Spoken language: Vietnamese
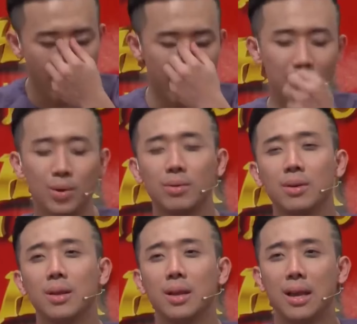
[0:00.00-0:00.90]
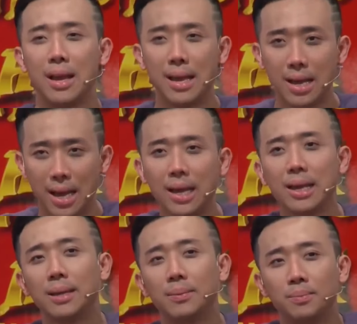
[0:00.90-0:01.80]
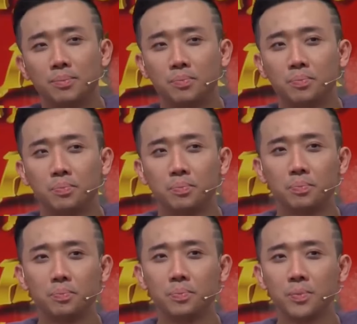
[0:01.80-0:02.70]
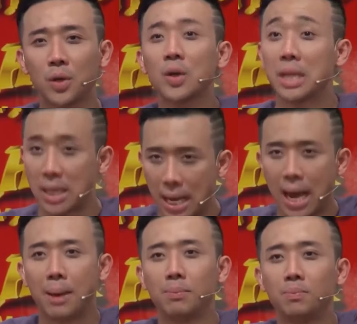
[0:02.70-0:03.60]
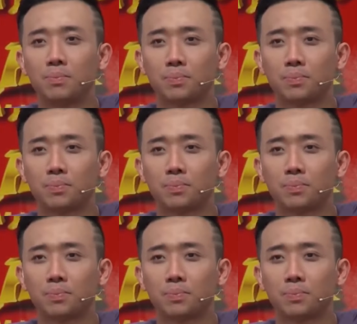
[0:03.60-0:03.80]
nghề luôn hát hay có tình cảm